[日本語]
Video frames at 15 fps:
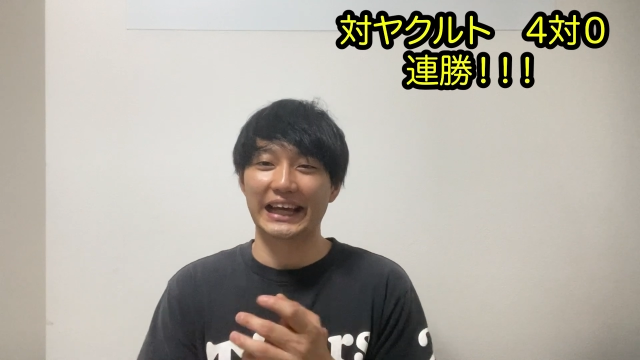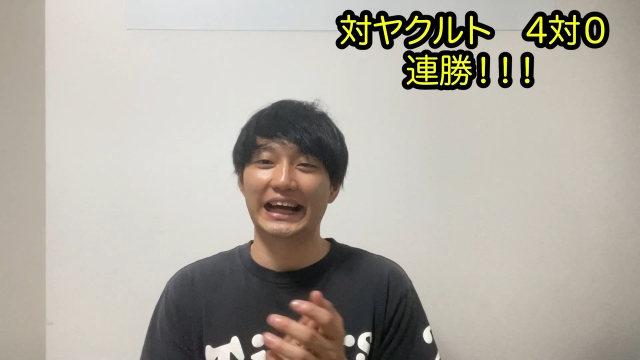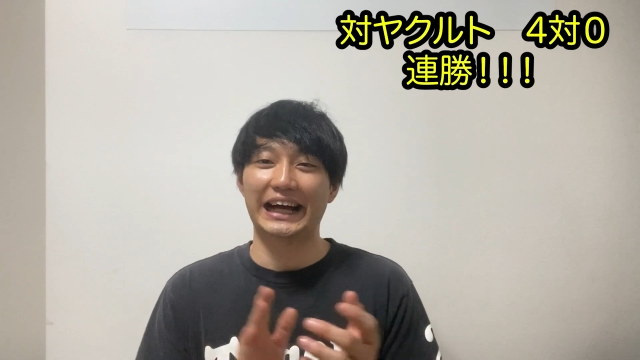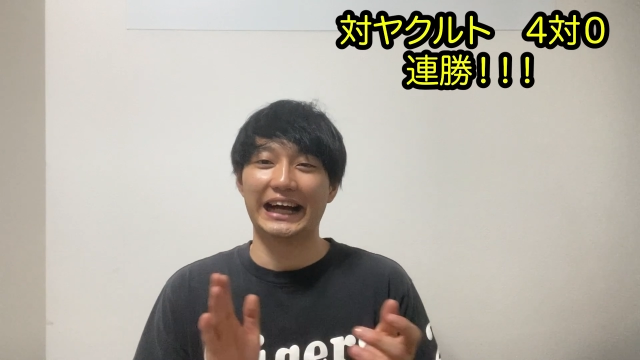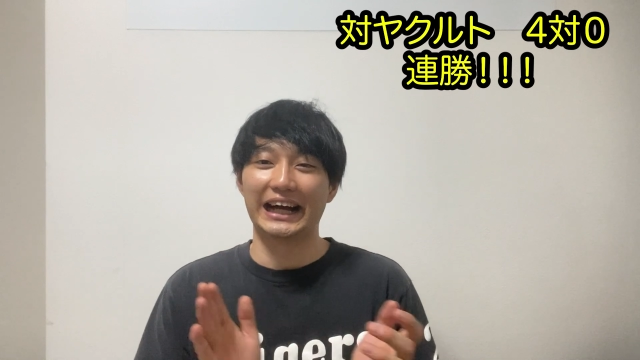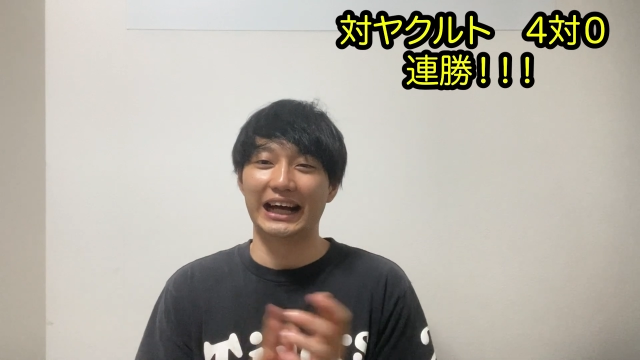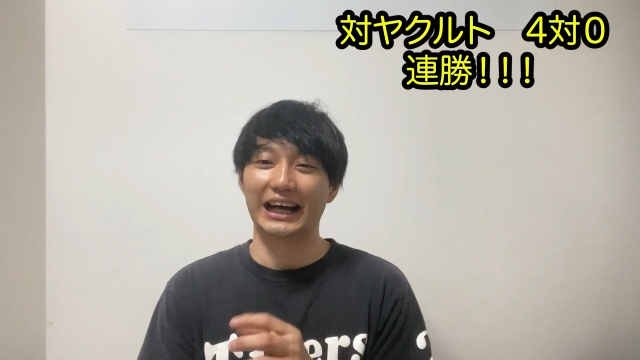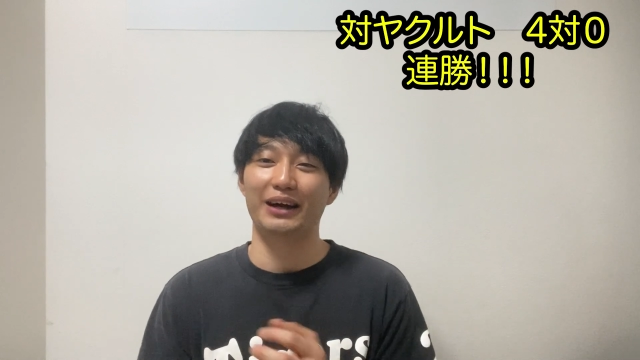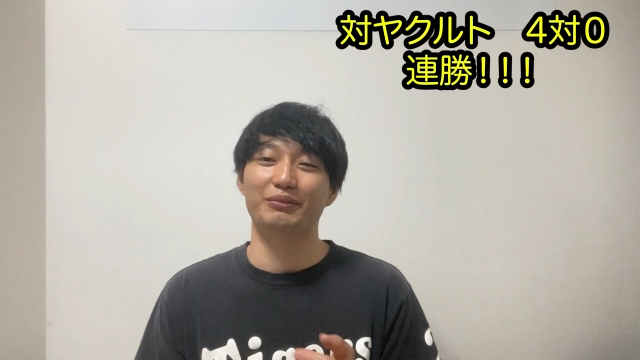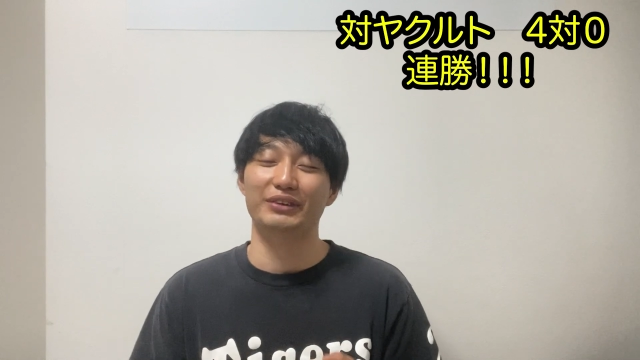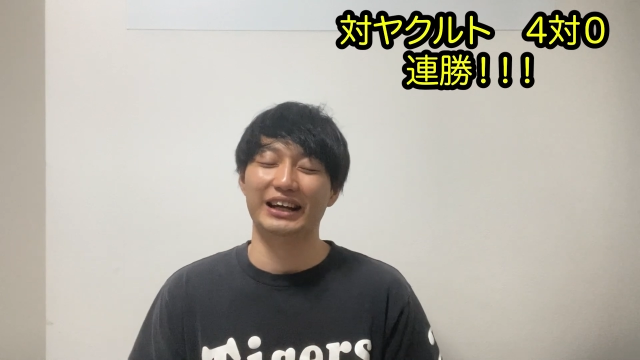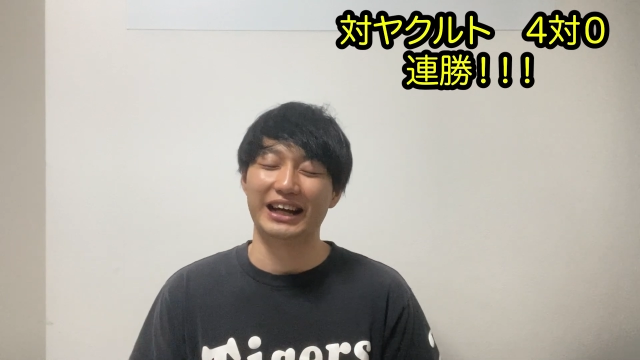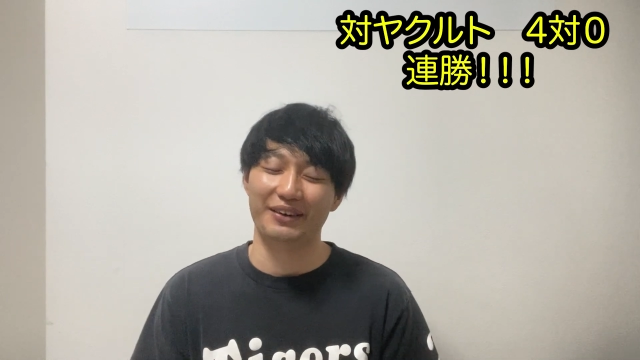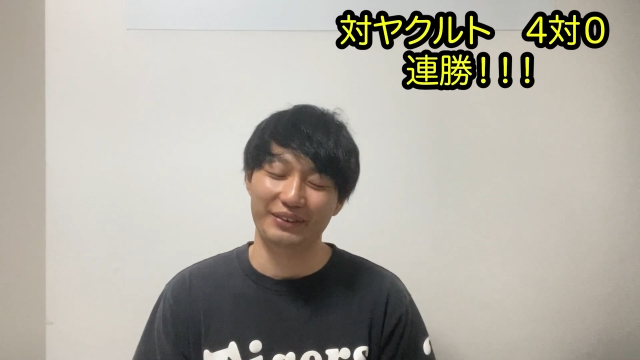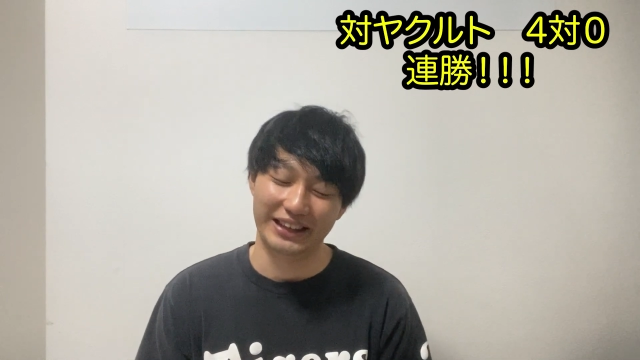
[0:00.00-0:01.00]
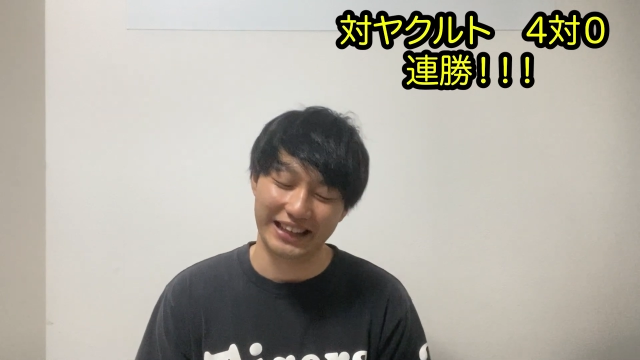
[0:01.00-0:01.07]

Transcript: やー、村上